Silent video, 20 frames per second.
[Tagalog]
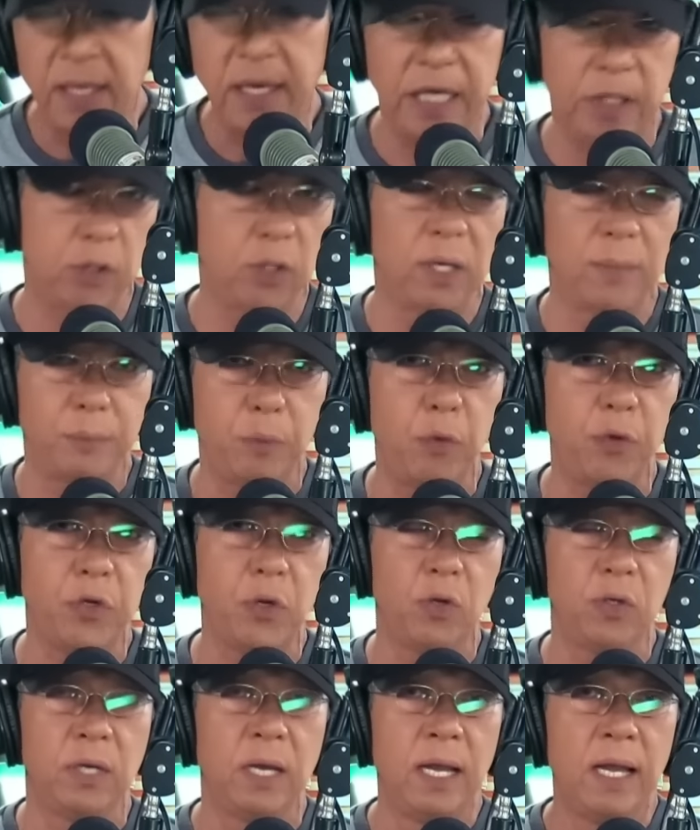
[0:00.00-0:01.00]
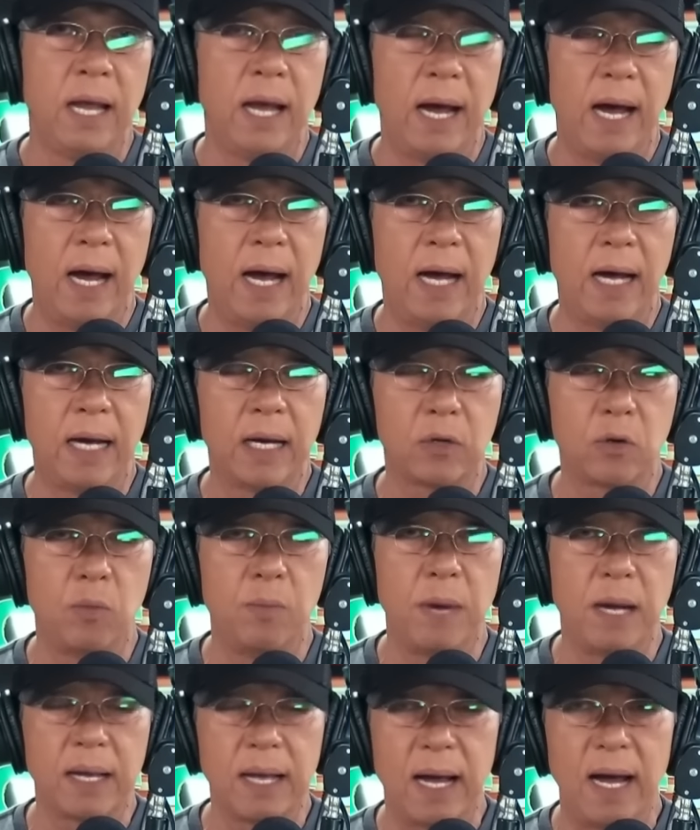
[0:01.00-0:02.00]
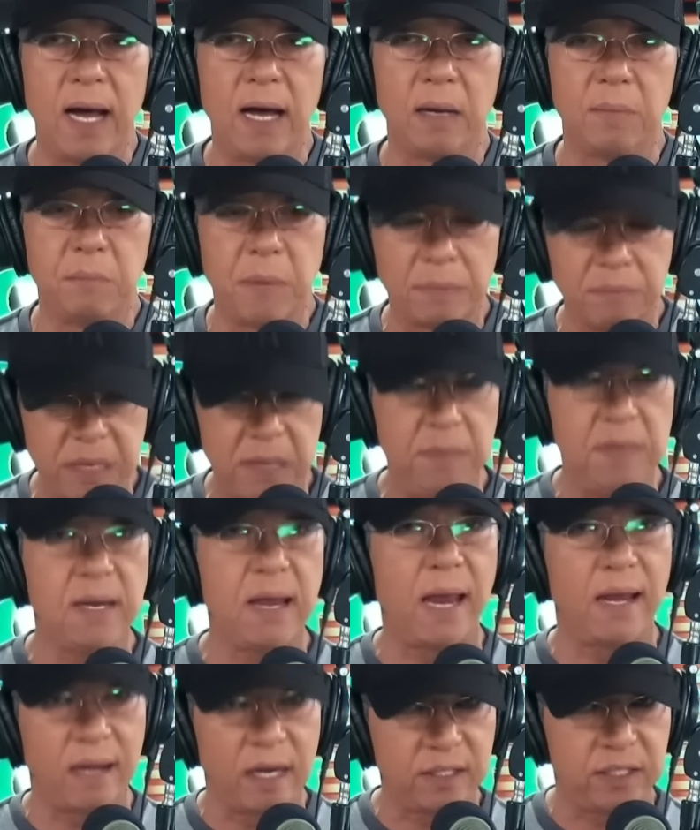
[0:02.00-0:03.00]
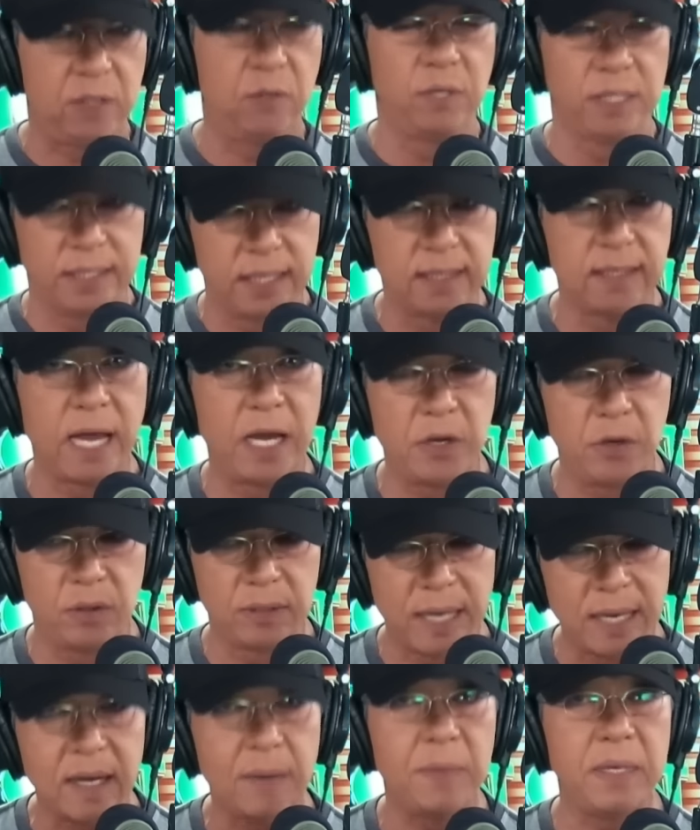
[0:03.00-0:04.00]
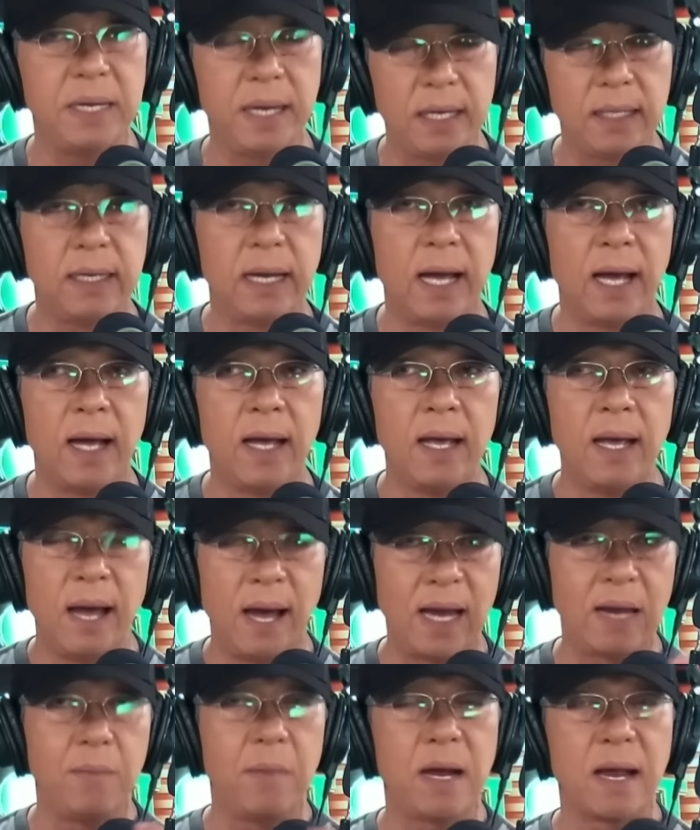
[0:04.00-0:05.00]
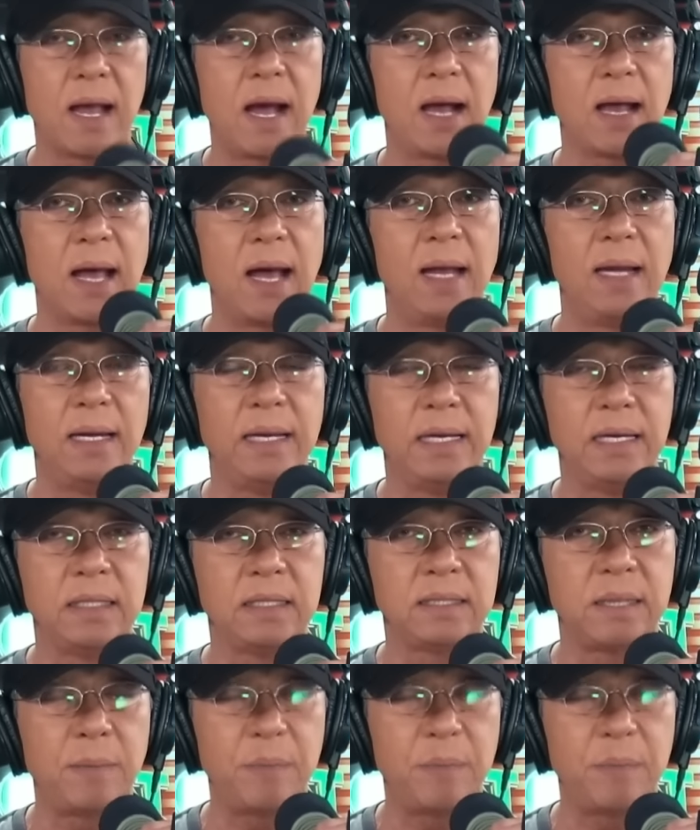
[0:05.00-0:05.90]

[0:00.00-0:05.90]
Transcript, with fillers: Ito na po yun. Uh, kumbaga, ang magbibigay ng seguridad ngayon, karamihan na, ay manggagaling sa